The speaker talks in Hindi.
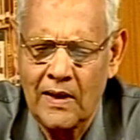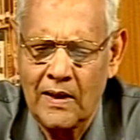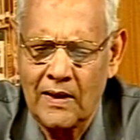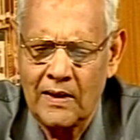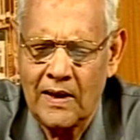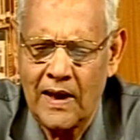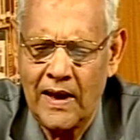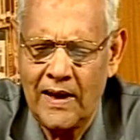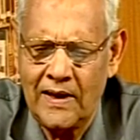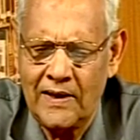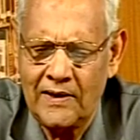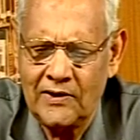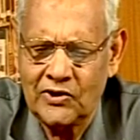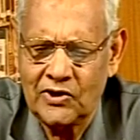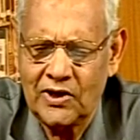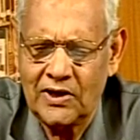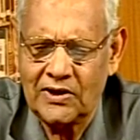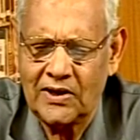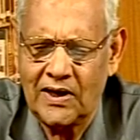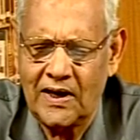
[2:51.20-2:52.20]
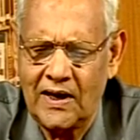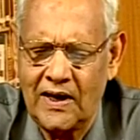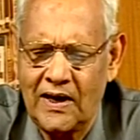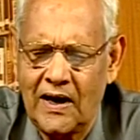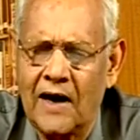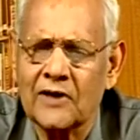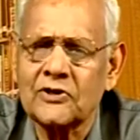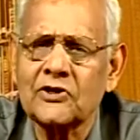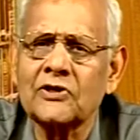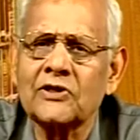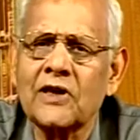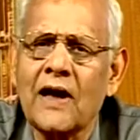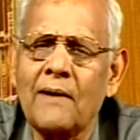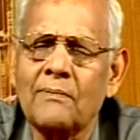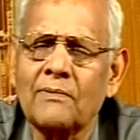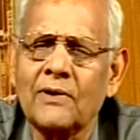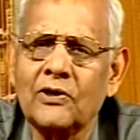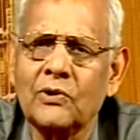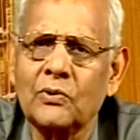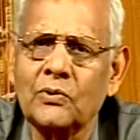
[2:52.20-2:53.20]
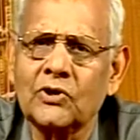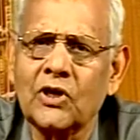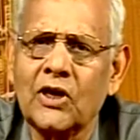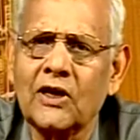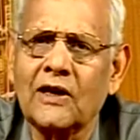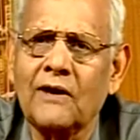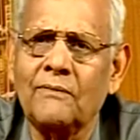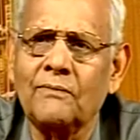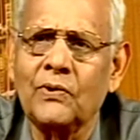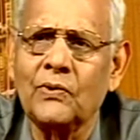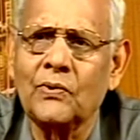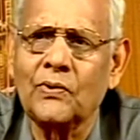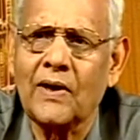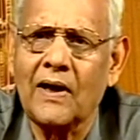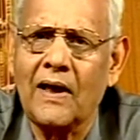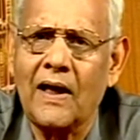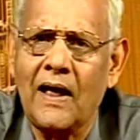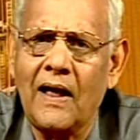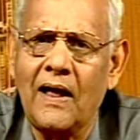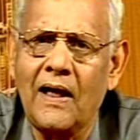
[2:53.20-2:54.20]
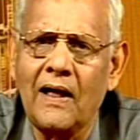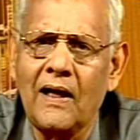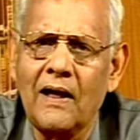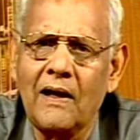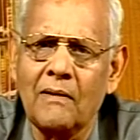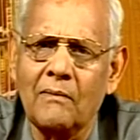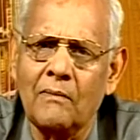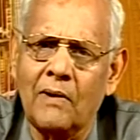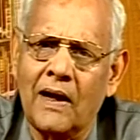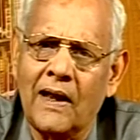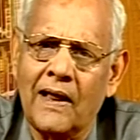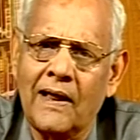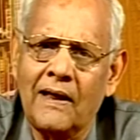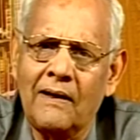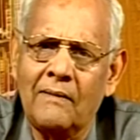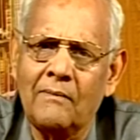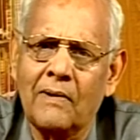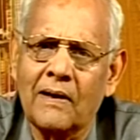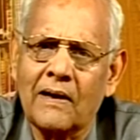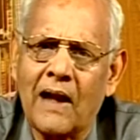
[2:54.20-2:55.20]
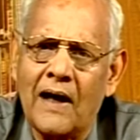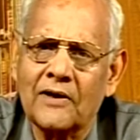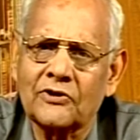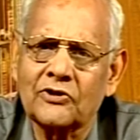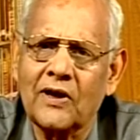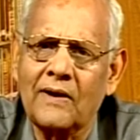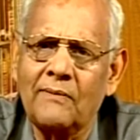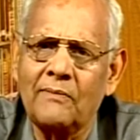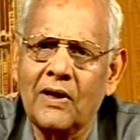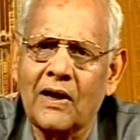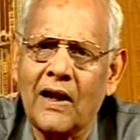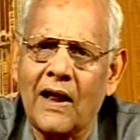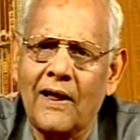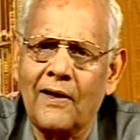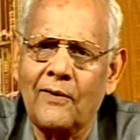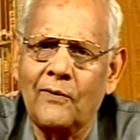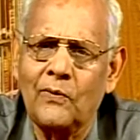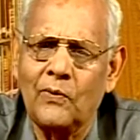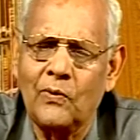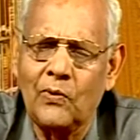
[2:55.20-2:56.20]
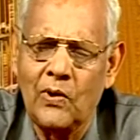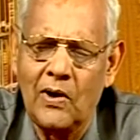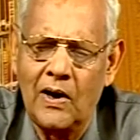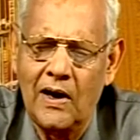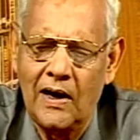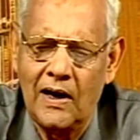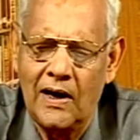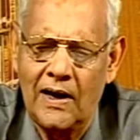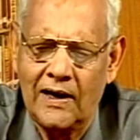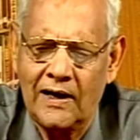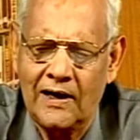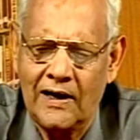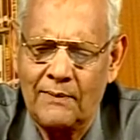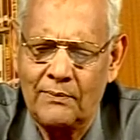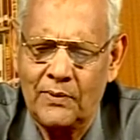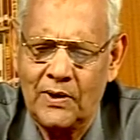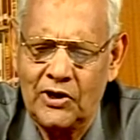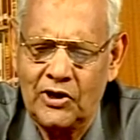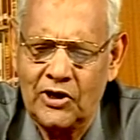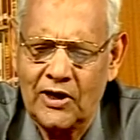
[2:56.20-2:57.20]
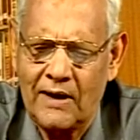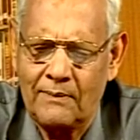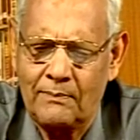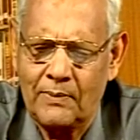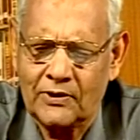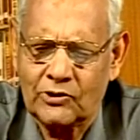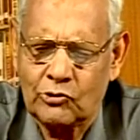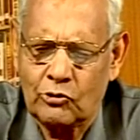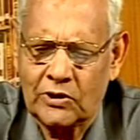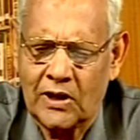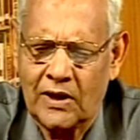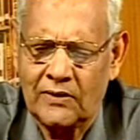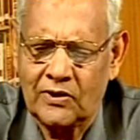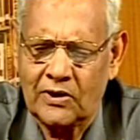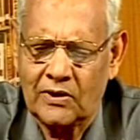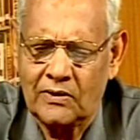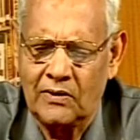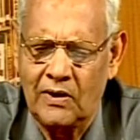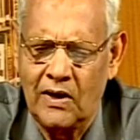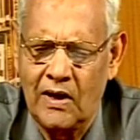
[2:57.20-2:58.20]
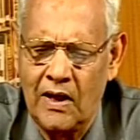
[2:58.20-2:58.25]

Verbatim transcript: यही स्थिति अष्टछाप के दूसरे कवियों की है भले ही मठाश्रय में रहे हों लेकिन अपनी जगह पर स्वतंत्र